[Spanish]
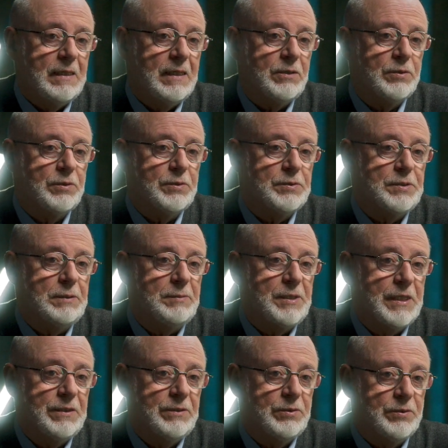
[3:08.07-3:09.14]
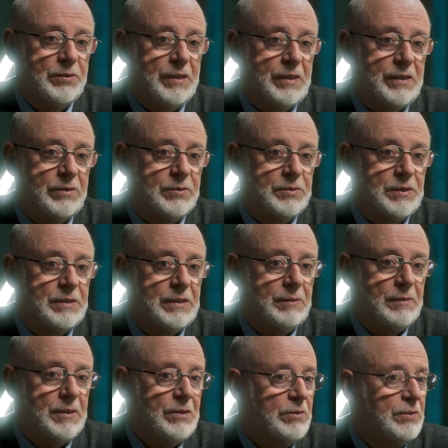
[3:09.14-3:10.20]
el conocimiento del
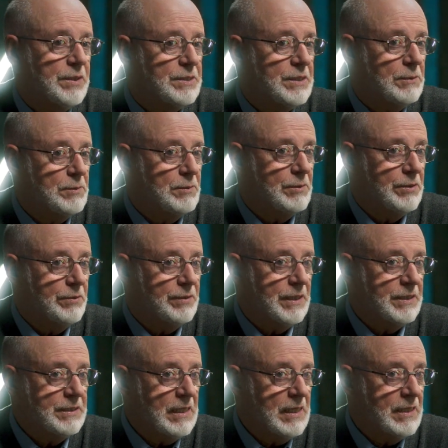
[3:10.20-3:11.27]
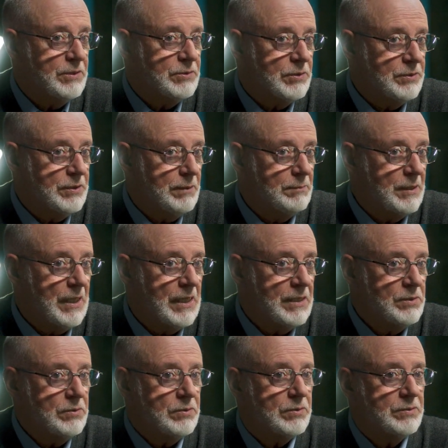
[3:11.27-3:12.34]
ecosistema de los que ya vivieron allá, y son 10.000 años